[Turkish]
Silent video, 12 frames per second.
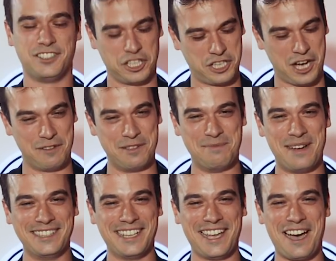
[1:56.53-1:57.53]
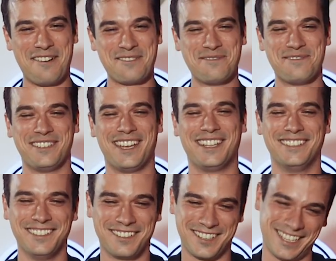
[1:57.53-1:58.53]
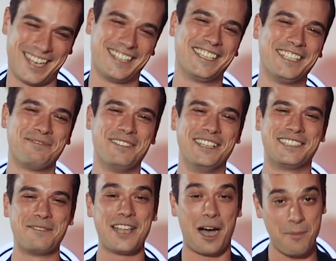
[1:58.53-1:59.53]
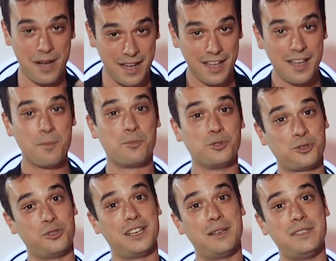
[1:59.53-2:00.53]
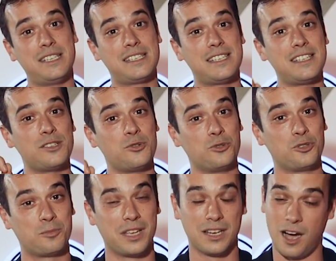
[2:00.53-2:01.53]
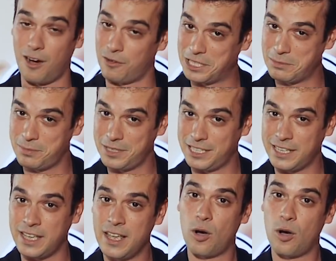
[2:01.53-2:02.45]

Tedavim bende yavrum filan. O kadar da gitmeyin tabii de ama bunu kullanabilirsiniz. Unutmayın havalı bir bilgi.